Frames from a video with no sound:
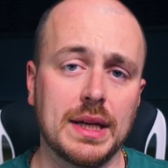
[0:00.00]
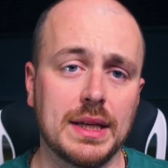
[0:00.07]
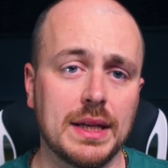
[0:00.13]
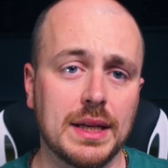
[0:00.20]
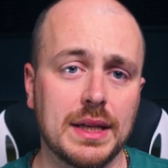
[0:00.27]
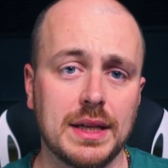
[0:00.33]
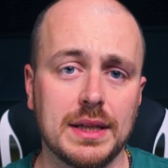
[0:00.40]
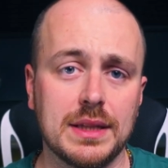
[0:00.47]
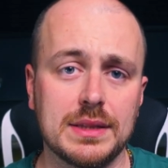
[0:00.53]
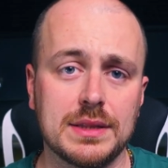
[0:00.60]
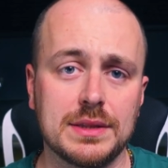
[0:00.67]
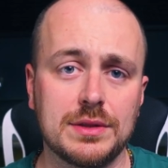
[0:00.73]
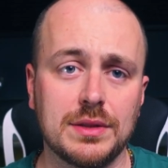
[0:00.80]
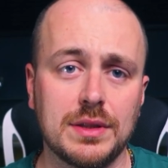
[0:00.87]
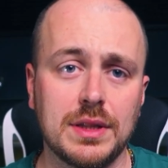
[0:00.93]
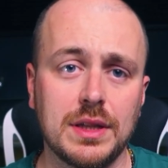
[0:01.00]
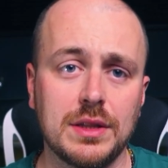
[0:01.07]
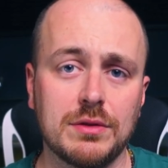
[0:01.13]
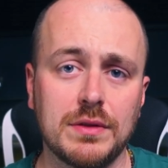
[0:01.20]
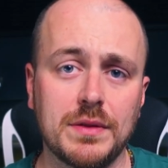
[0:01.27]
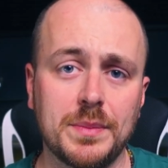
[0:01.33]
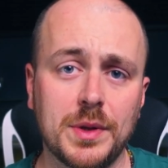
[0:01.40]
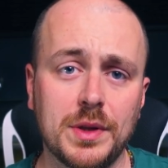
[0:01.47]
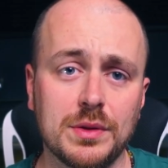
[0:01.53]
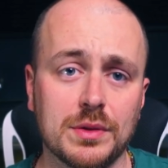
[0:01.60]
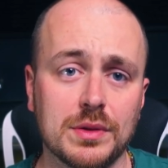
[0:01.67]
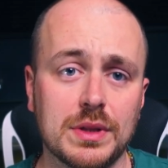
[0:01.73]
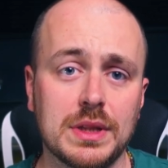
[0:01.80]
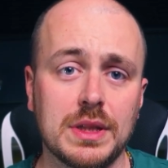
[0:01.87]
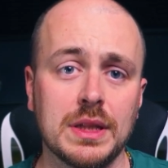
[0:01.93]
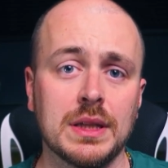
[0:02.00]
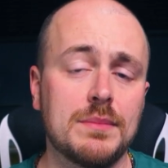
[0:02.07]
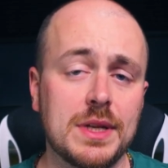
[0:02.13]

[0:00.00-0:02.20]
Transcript: nella realizzazione dei nuovi prodotti,